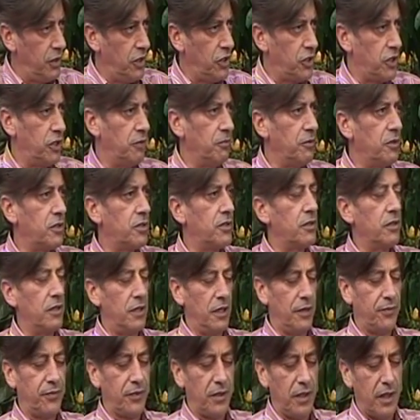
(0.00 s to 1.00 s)
Geçtiğimiz
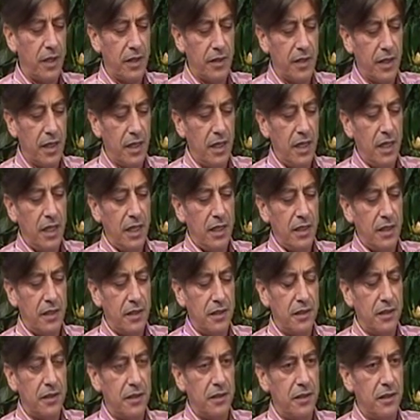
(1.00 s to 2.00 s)
haftalarda
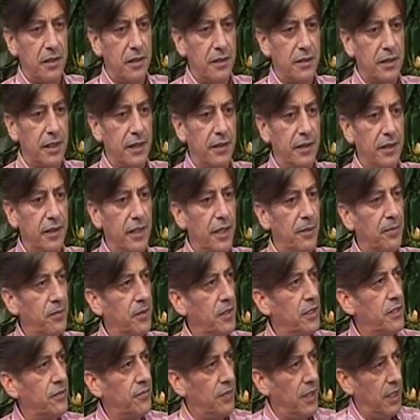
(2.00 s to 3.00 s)
e, zaten
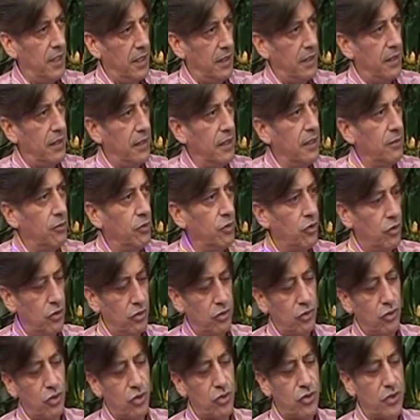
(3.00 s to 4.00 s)
yaptığınız faaliyetlerde
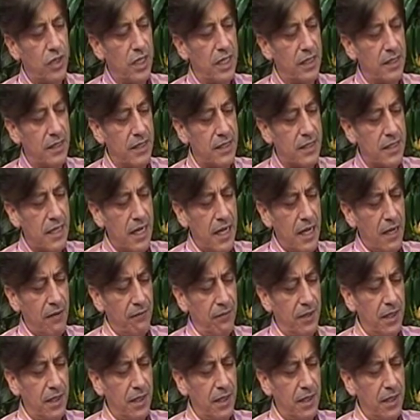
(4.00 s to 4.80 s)
bunu gösterdiniz.